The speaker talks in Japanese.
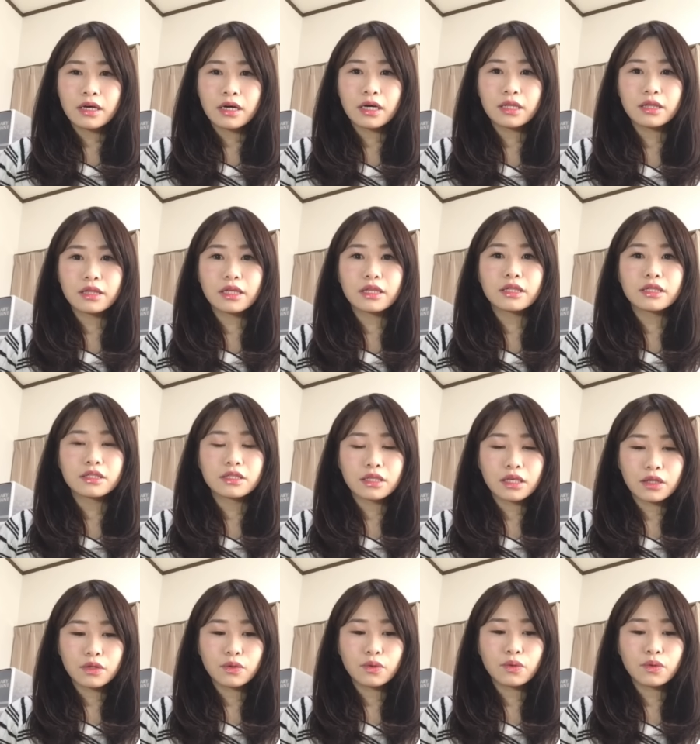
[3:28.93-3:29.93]
あったんです
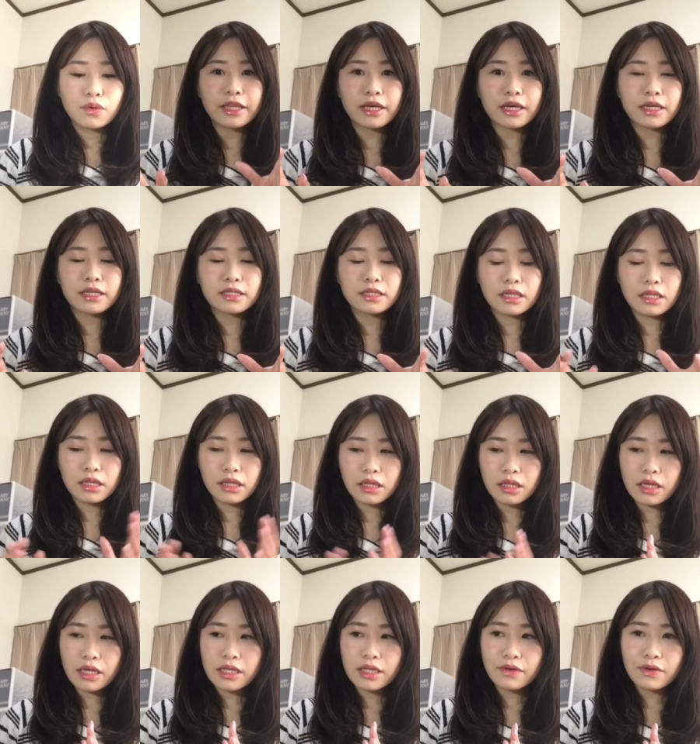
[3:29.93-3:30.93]
けど、接
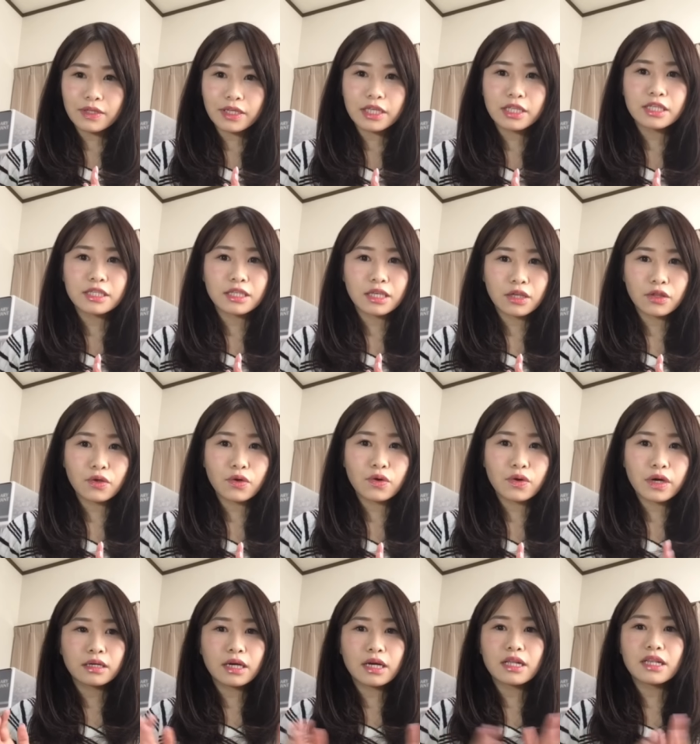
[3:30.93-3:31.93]
待ではないんですけ
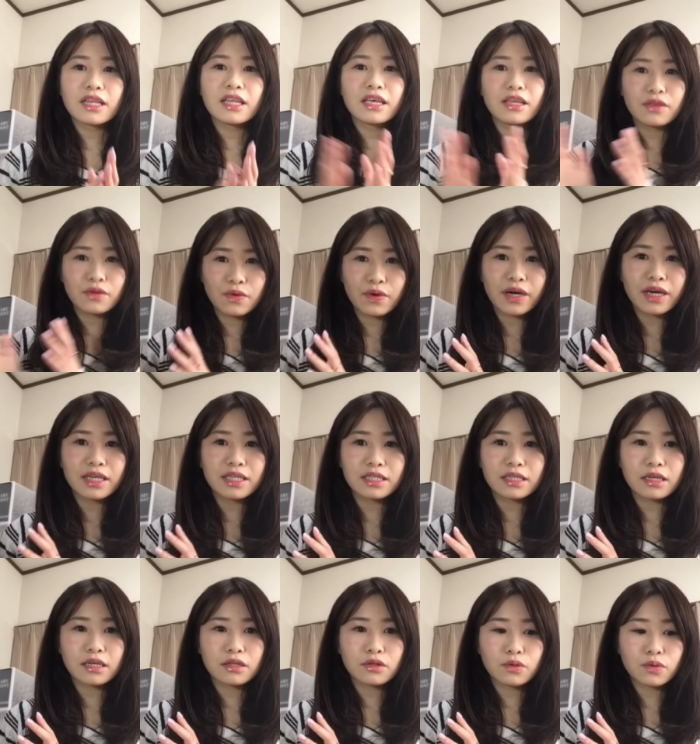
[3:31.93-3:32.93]
ど、関連の会
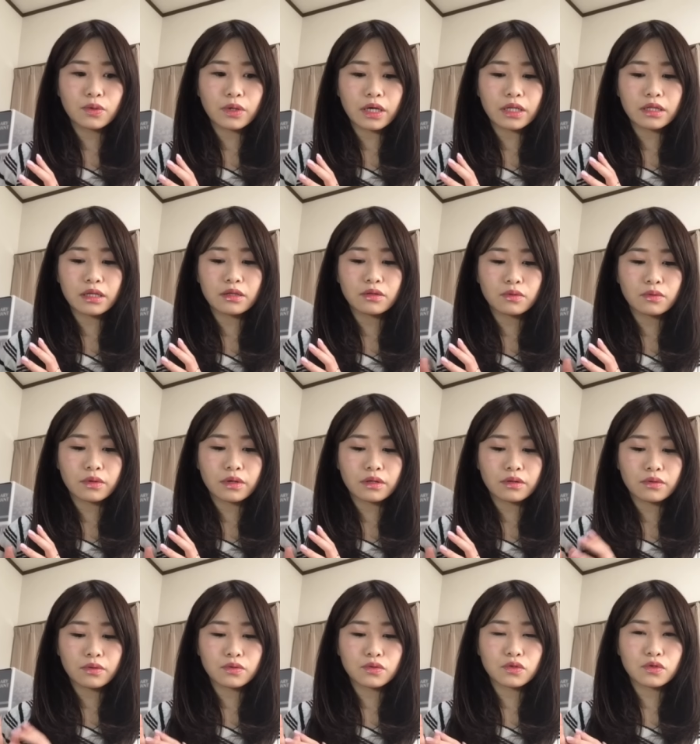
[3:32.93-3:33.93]
社の方とか
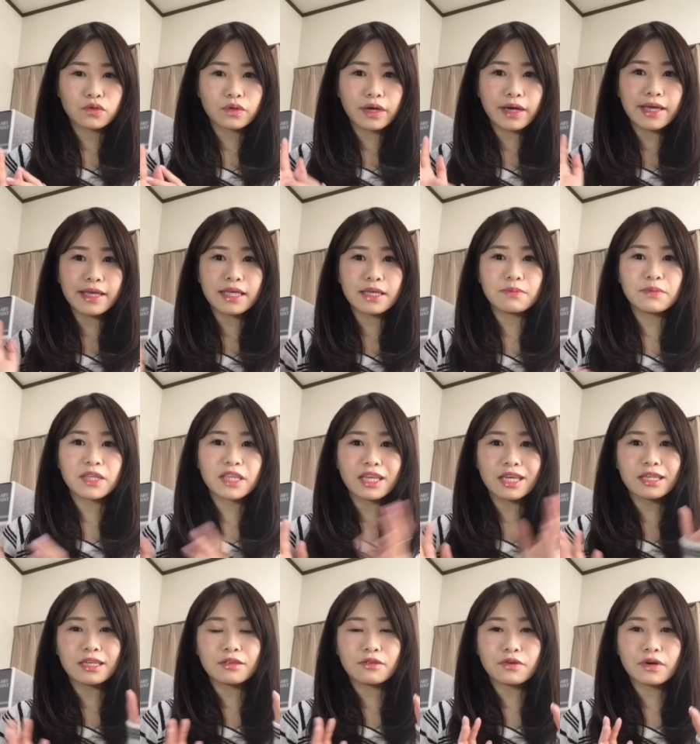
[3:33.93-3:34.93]
とちょっと会議み
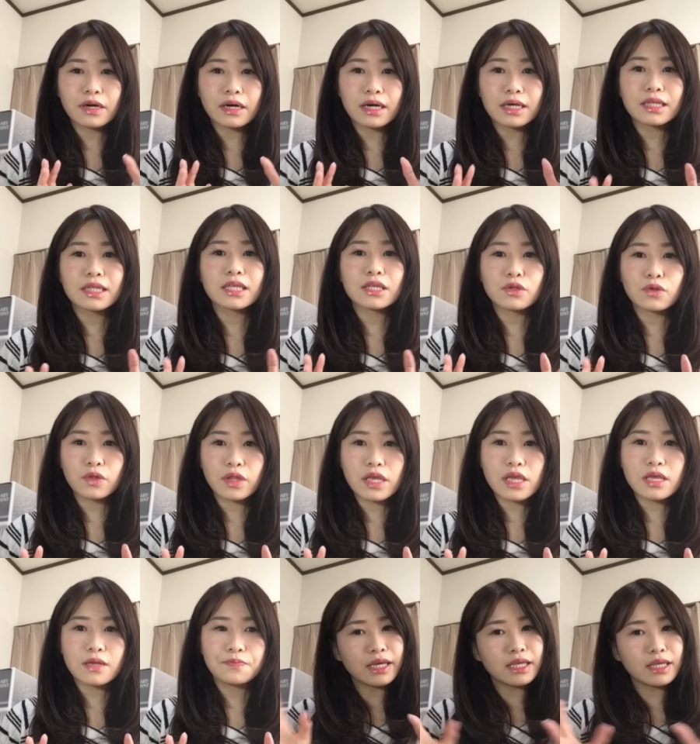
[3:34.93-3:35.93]
たいなのがあったの
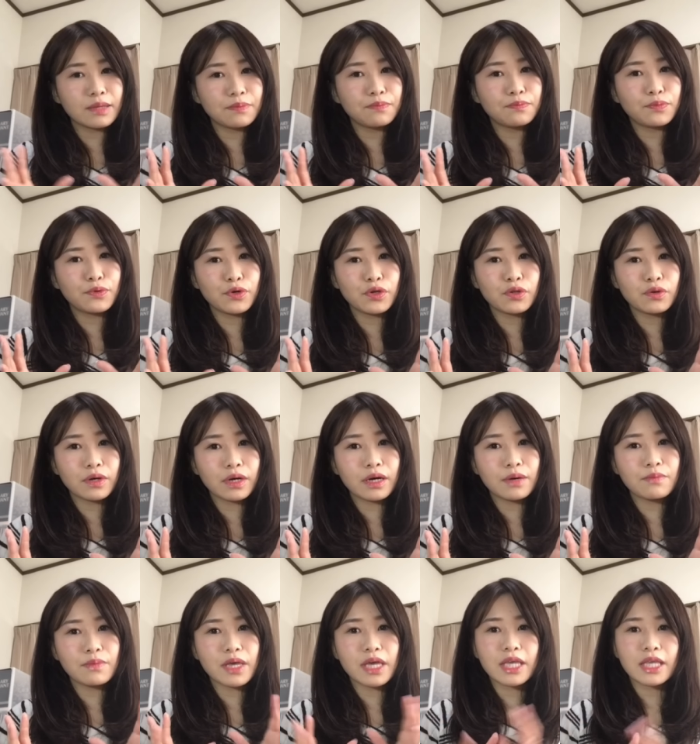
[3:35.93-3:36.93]
で、日っぽいのが
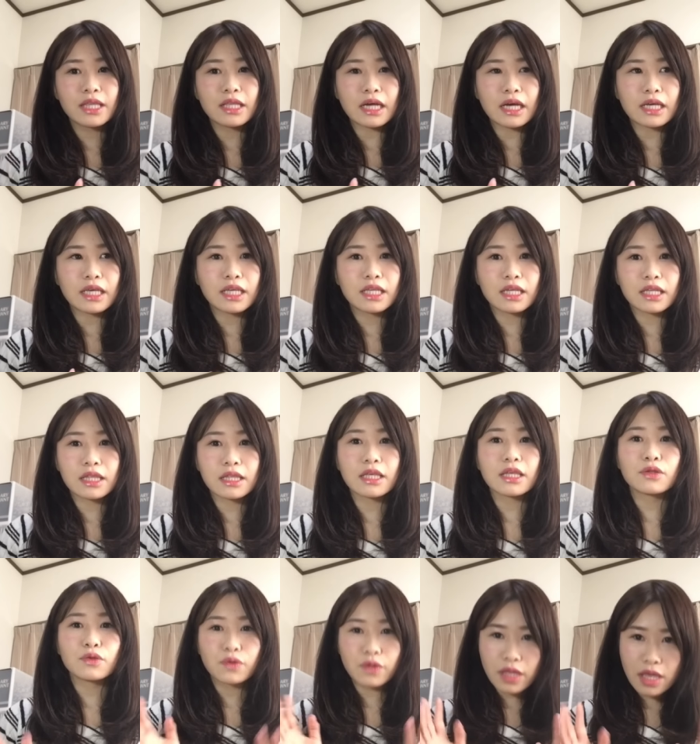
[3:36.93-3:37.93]
メインな日だった
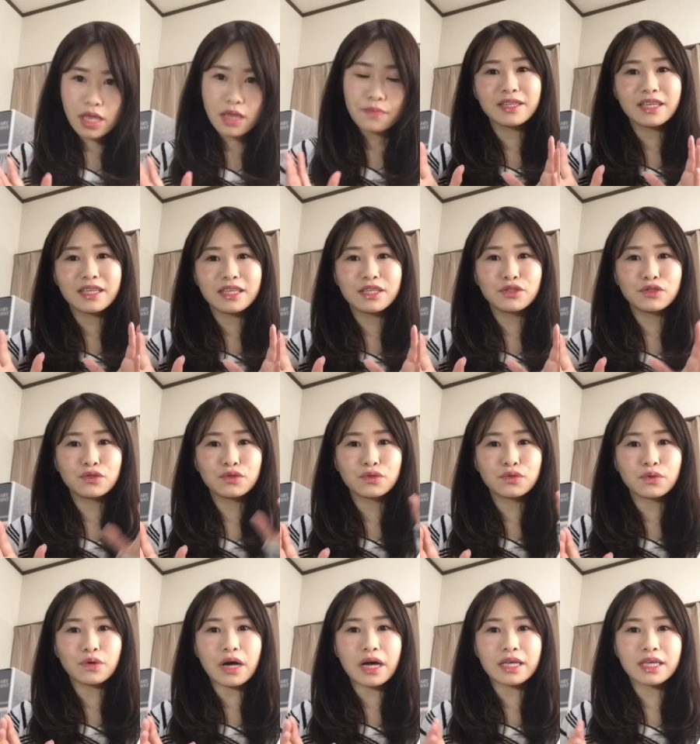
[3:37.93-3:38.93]
ので、それにちょっ
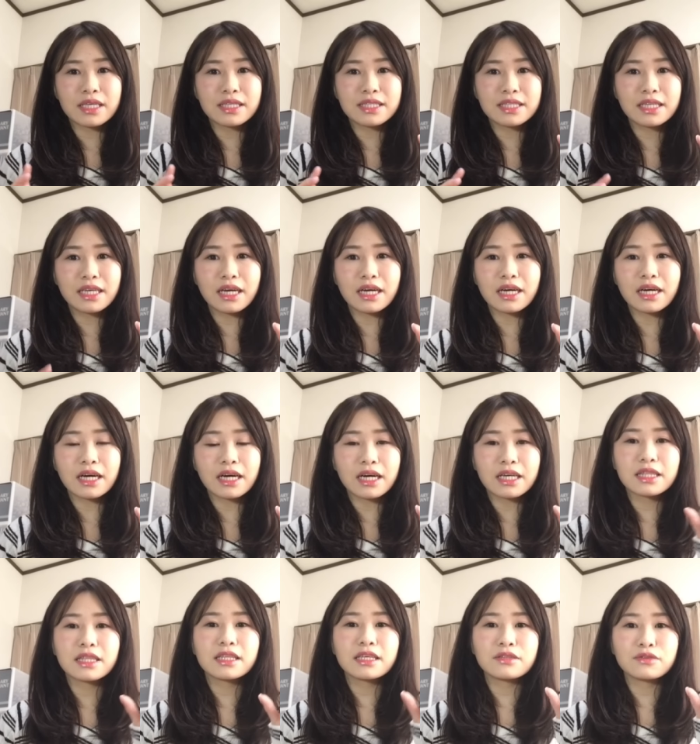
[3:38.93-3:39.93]
と空き時間が
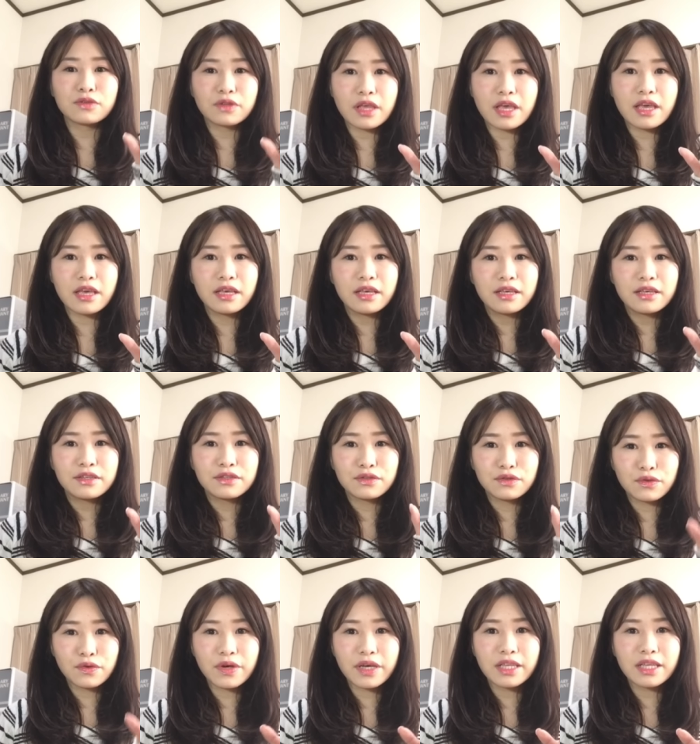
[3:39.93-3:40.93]
あったので、そ
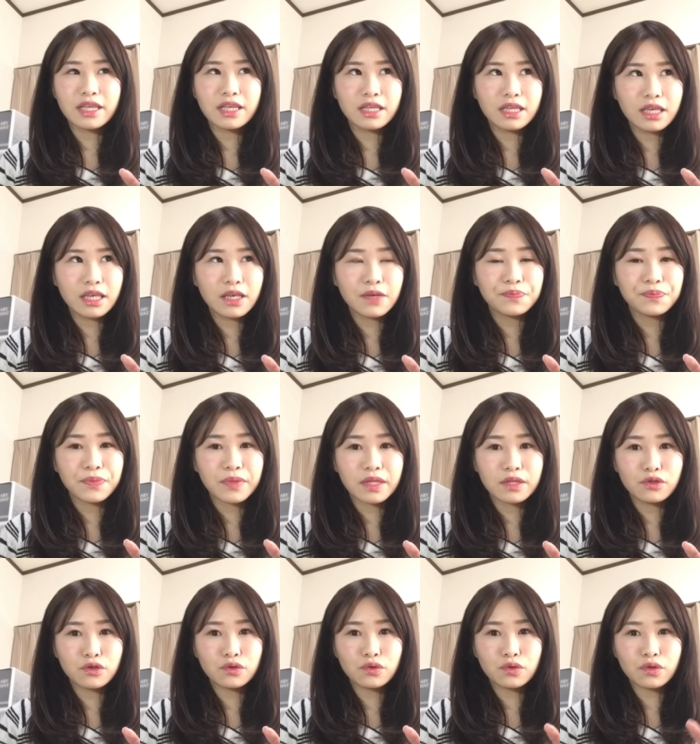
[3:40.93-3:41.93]
の間に
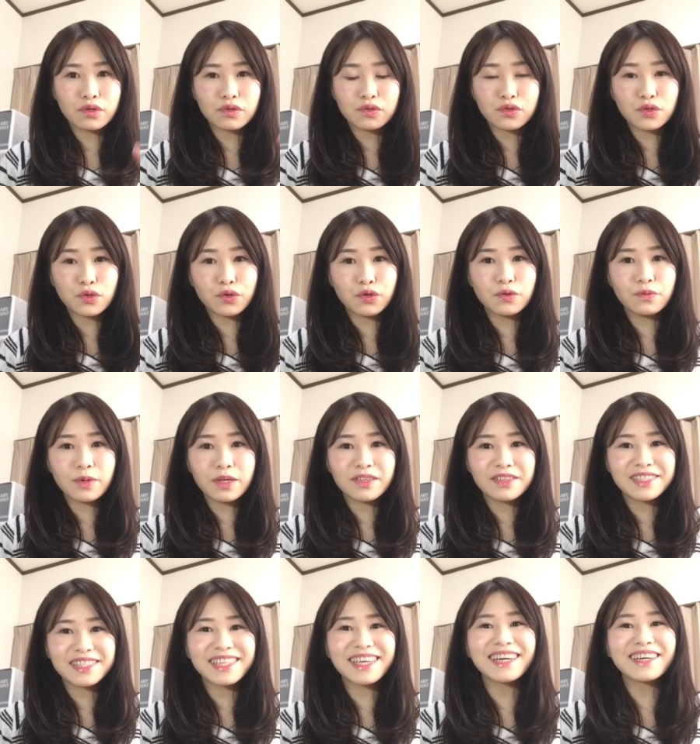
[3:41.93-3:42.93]
ちょっとあの職場の
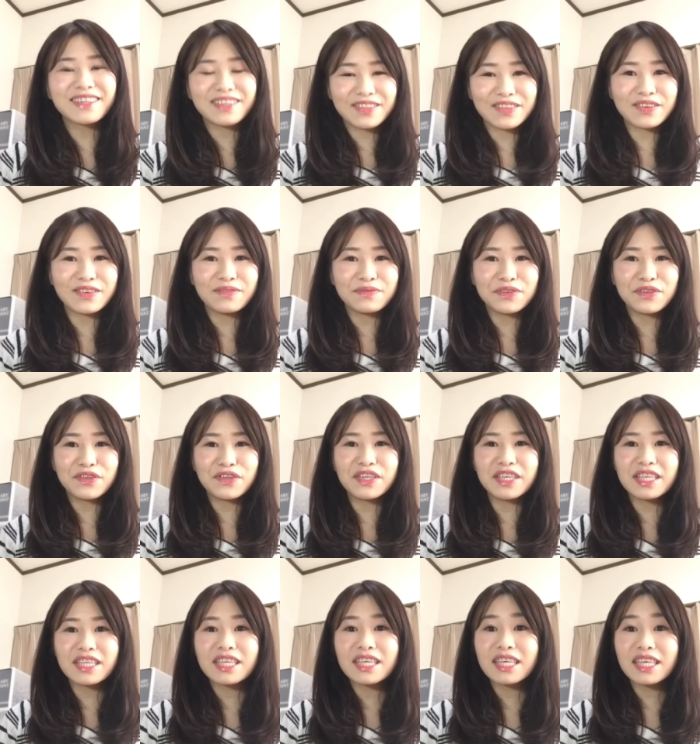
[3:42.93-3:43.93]
近くの病
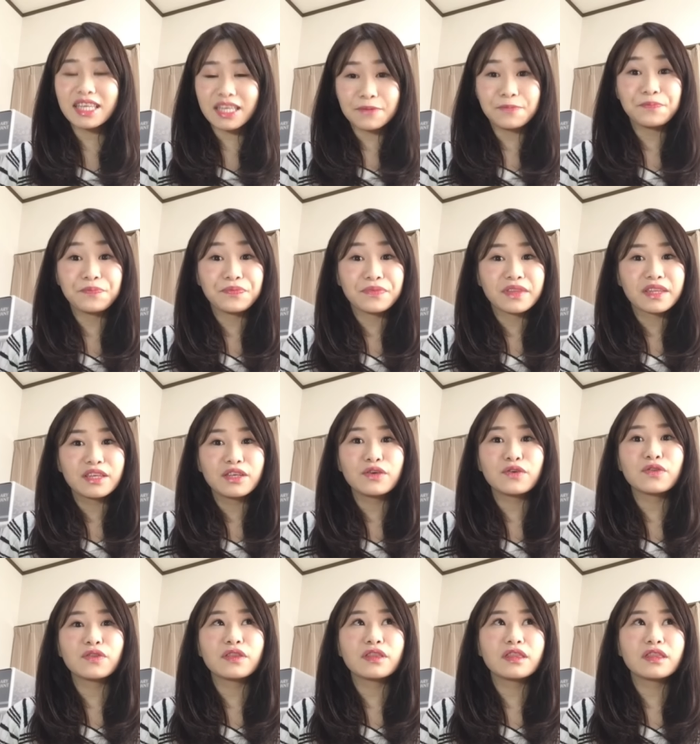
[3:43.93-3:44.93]
院に寄っ